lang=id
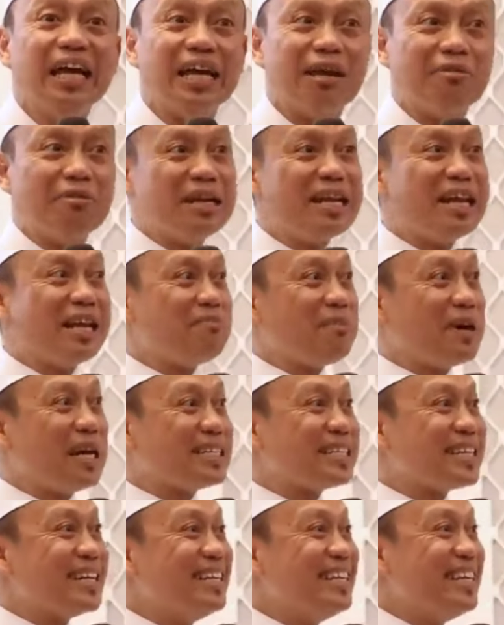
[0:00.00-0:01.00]
Nah,
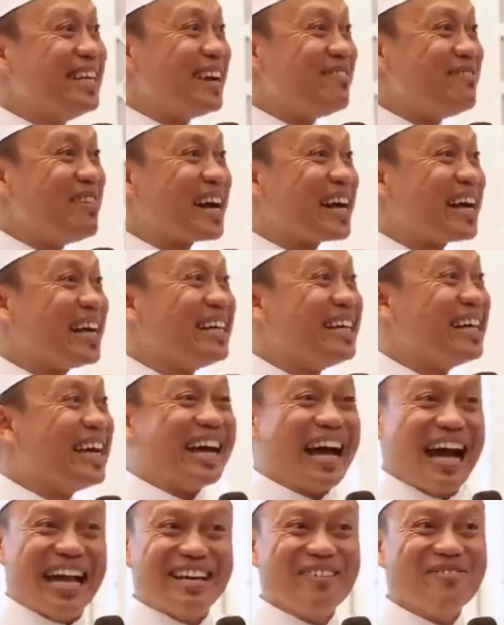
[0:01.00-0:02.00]
daripada sendiri maka
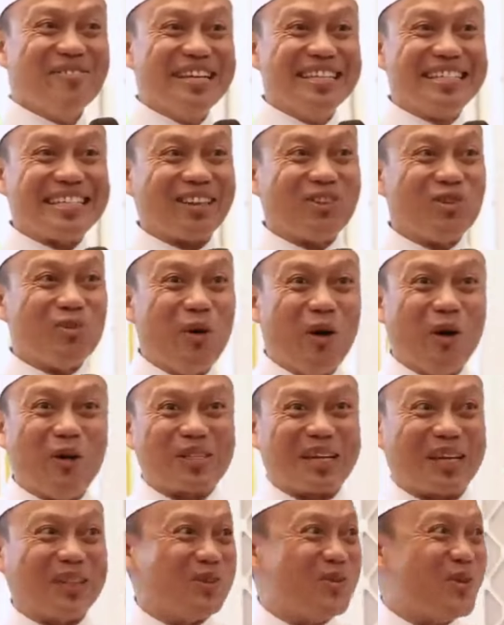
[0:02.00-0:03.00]
gini, ajak milih satu
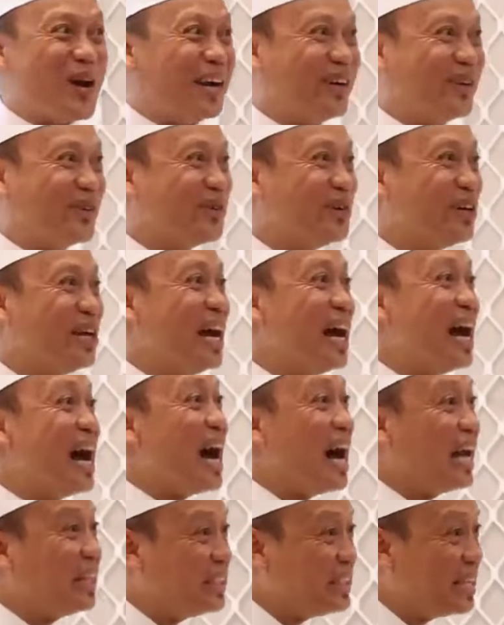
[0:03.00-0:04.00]
bawah satu warung.
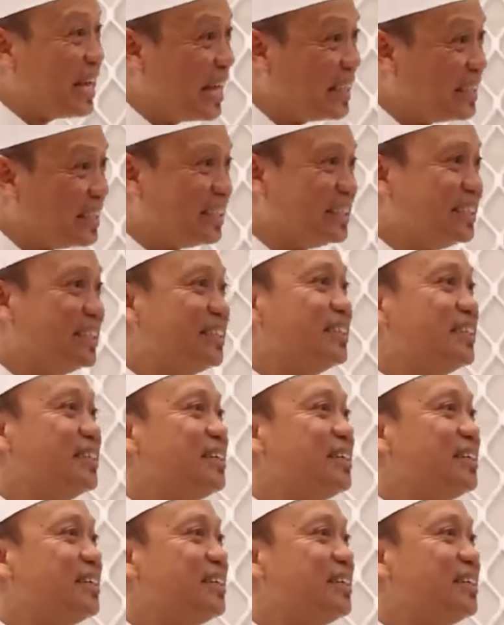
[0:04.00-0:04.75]
Hati-hati.